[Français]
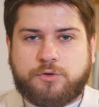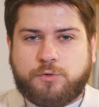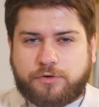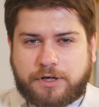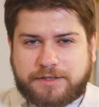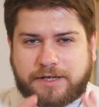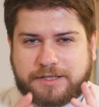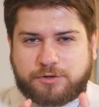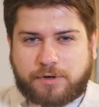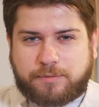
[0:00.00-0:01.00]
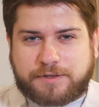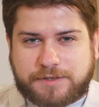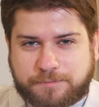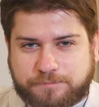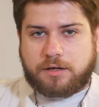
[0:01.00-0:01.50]
Donc l'intégration par
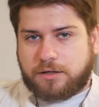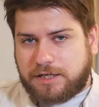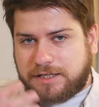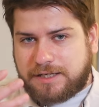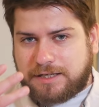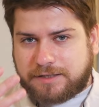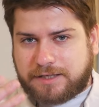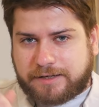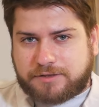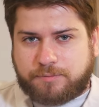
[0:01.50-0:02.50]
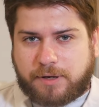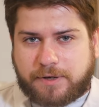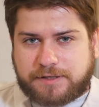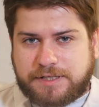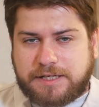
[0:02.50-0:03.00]
partie. L'idée de l'intégration par
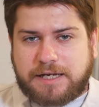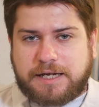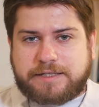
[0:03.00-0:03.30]
partie,